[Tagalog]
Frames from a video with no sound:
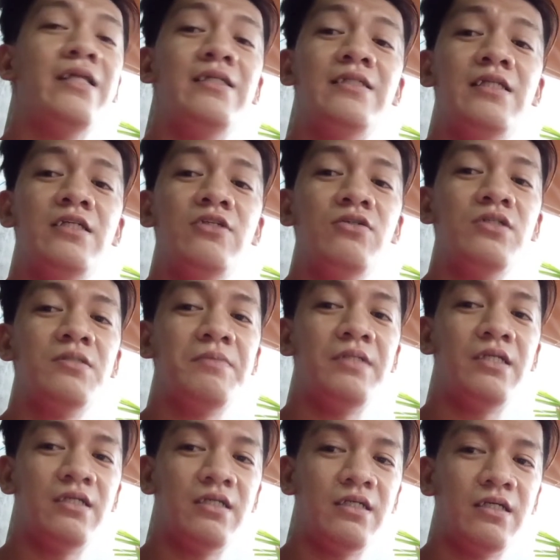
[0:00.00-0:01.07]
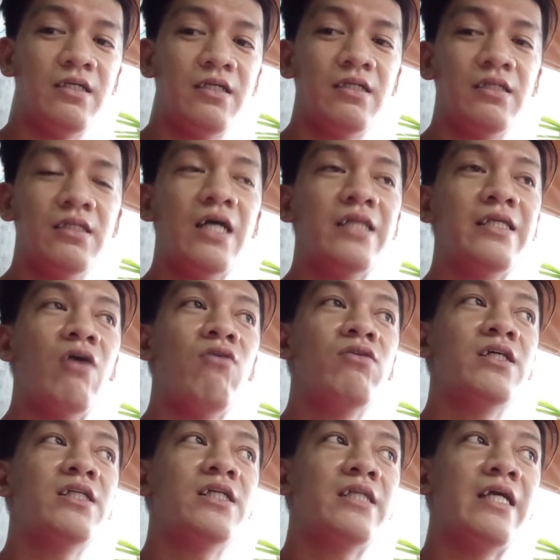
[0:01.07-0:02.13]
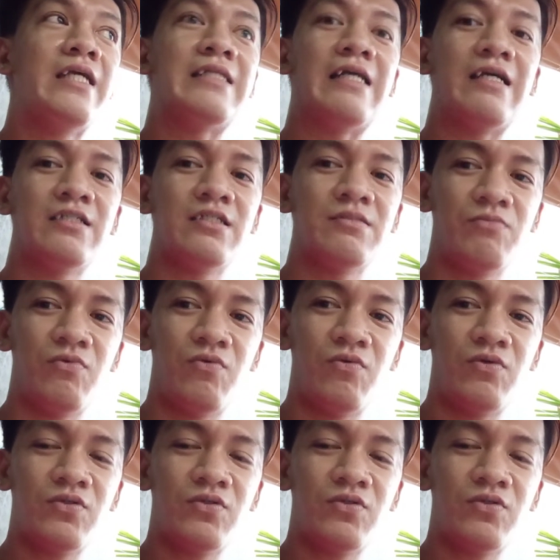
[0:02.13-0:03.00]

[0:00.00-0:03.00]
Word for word: honestly to speaking, dati ako nagtitake ng smoke.